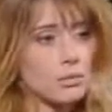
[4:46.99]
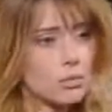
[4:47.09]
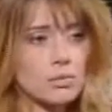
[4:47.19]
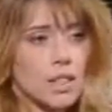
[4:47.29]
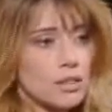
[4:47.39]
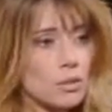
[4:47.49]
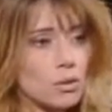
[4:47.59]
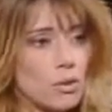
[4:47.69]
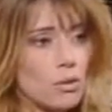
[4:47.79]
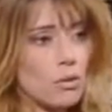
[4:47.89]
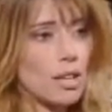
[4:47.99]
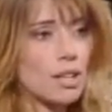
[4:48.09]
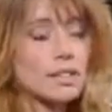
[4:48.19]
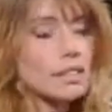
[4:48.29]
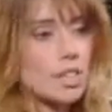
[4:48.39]
un tetto
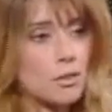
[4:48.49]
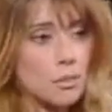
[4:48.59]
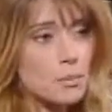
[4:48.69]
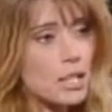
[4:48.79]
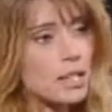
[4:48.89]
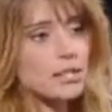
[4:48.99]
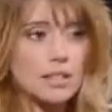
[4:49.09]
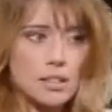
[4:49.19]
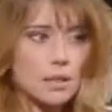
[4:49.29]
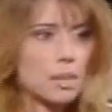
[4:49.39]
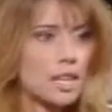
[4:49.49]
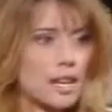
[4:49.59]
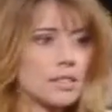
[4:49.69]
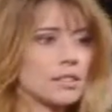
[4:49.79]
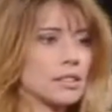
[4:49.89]
ad intere famiglie, sia di
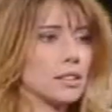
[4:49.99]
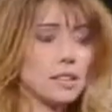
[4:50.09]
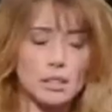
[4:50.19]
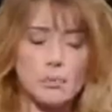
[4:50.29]
emigranti, di